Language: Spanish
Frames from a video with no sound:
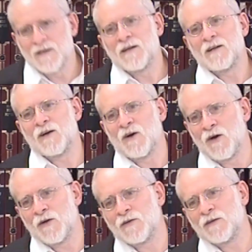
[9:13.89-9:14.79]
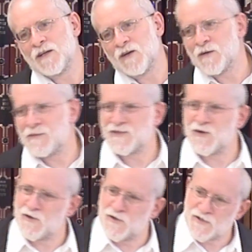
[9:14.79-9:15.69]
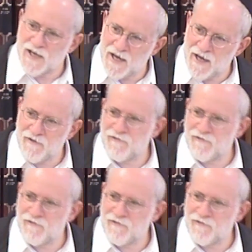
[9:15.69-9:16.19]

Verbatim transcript: mejor, y lo que pasó con Yosef,